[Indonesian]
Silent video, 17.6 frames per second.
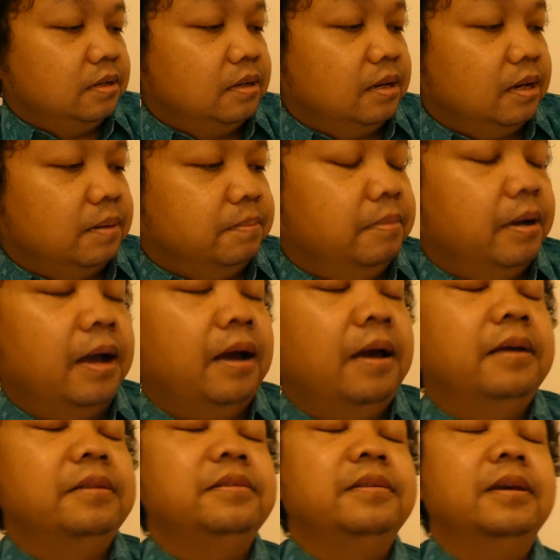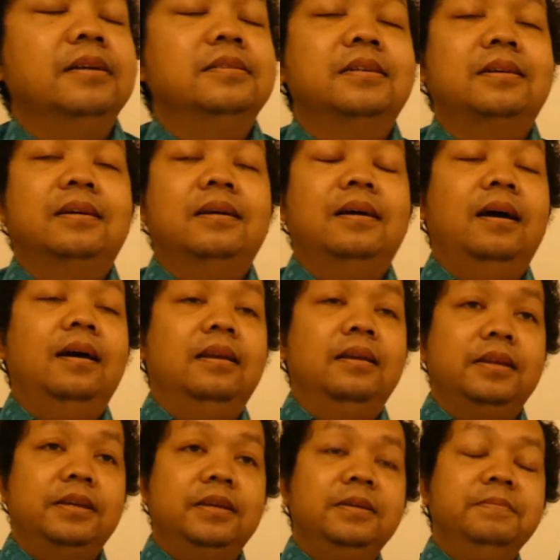dengan banyak
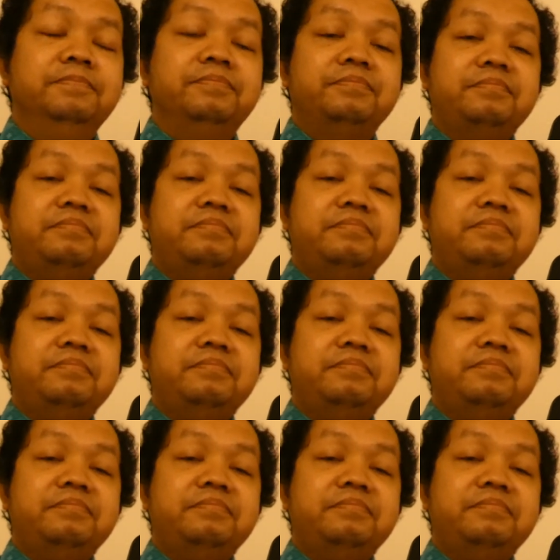sekali